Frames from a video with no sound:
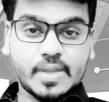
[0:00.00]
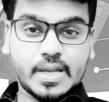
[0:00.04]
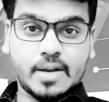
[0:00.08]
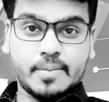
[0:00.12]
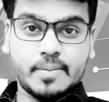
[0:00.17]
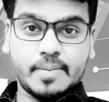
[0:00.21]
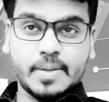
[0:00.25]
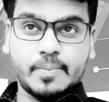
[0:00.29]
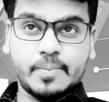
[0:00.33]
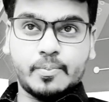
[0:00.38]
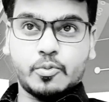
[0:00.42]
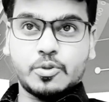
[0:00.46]

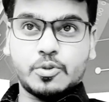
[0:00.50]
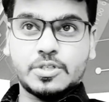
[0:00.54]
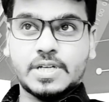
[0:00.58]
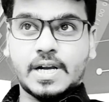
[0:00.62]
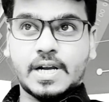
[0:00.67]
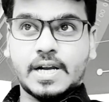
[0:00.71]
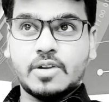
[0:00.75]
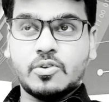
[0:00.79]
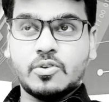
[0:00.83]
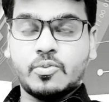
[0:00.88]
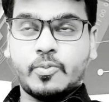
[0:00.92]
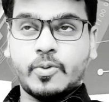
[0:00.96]
আপনি পোস্ট
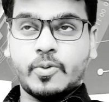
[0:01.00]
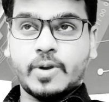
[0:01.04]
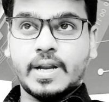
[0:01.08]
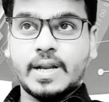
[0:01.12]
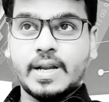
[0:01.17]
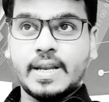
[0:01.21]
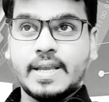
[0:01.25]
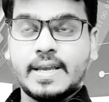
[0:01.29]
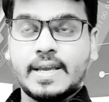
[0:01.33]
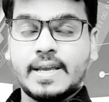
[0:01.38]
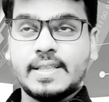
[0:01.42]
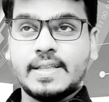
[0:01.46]
কার্ডের উপরে
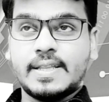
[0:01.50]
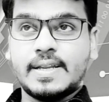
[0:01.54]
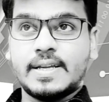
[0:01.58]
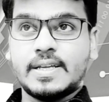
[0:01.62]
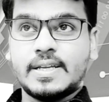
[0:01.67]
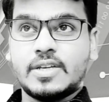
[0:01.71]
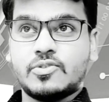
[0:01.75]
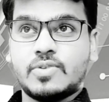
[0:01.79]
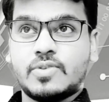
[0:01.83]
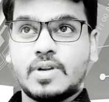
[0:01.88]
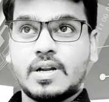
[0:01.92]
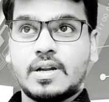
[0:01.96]
লিখে দিলেন
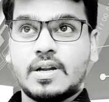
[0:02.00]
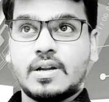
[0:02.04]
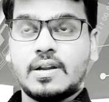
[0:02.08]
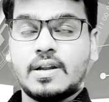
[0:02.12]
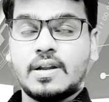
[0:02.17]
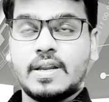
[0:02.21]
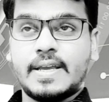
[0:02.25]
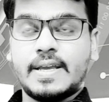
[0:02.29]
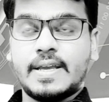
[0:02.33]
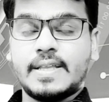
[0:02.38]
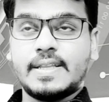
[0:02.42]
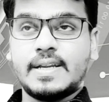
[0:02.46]
কিছুটা
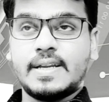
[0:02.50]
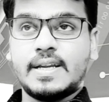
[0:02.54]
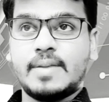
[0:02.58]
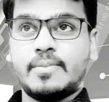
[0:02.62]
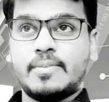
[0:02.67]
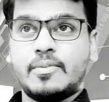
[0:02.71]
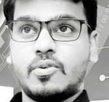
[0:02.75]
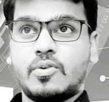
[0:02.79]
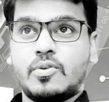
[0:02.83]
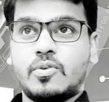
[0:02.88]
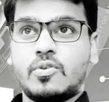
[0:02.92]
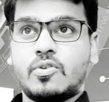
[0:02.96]
লিখে দিলেন
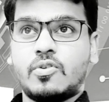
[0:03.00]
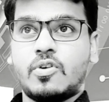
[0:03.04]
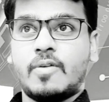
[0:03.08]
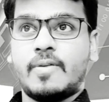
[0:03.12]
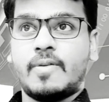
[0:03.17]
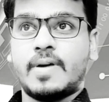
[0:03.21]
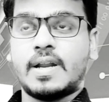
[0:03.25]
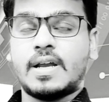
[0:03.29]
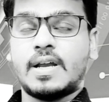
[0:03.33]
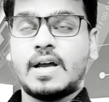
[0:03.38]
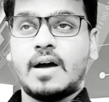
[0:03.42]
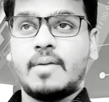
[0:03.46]
এবং কোনো
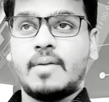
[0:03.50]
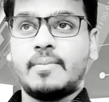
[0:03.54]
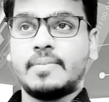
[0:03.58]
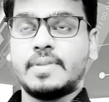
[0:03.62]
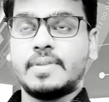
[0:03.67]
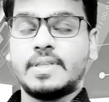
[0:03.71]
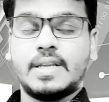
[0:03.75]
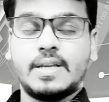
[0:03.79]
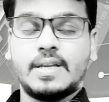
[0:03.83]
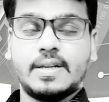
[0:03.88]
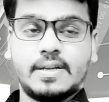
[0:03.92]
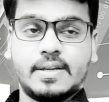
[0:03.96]
কভার খাম
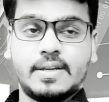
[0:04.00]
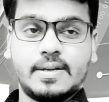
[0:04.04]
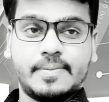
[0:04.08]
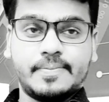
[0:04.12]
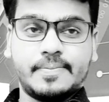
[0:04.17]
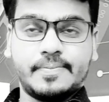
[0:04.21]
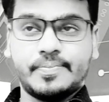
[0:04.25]
দিলেন না